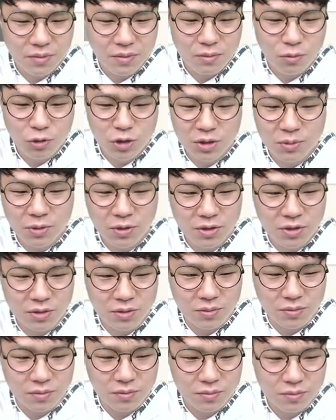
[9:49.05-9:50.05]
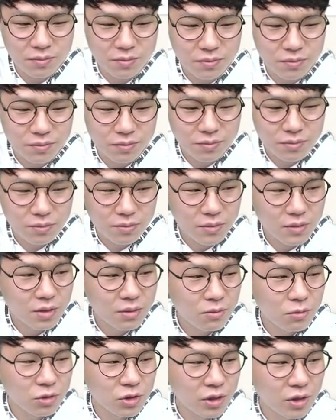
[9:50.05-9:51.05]
보시면은
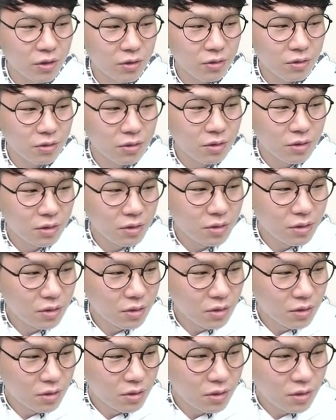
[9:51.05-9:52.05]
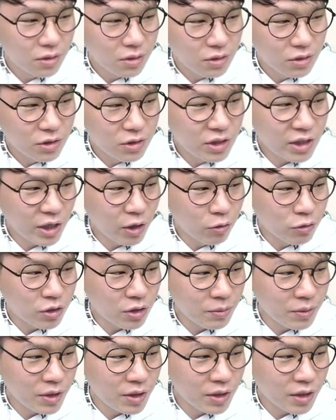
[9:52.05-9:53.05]
보세요. 이게
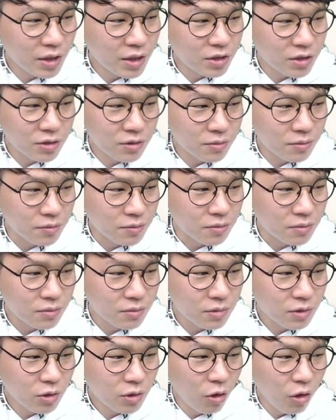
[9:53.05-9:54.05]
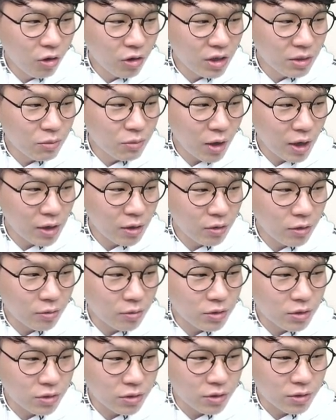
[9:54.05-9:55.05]
0.1인데 지금 거의 뭐 관련이
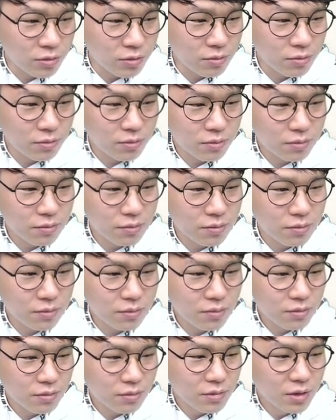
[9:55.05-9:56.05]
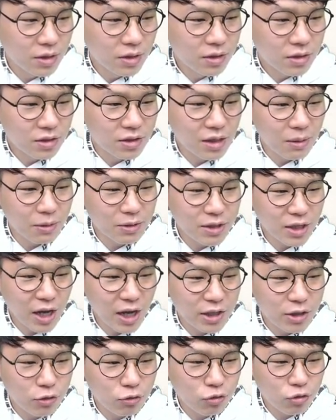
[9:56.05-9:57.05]
없어요 지금. 그나마
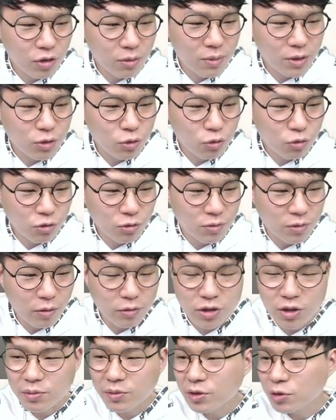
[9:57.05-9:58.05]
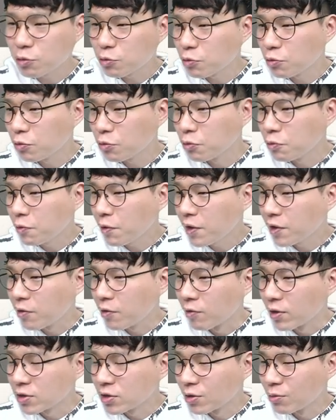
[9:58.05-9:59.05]
사회적 수요만 조금 0.1 정도의
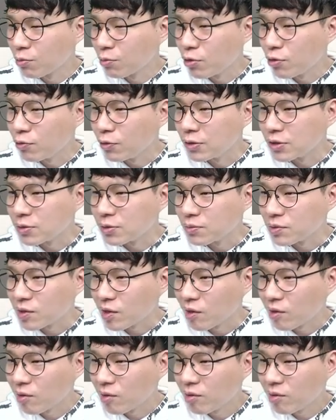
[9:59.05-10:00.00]
연관성을 보이고 있습니다.